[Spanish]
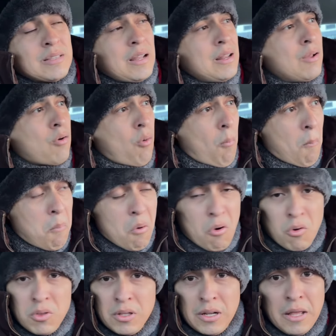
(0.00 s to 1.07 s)
salen con
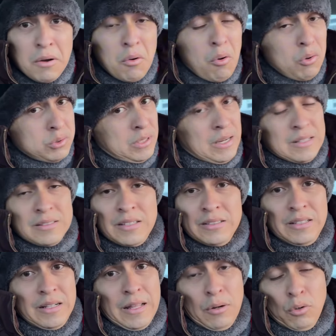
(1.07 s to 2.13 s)
poco dinero o salen
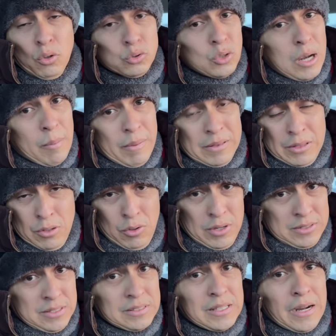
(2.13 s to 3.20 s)
sin dinero o solamente
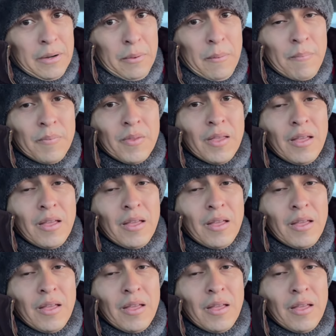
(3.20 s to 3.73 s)
lo necesario.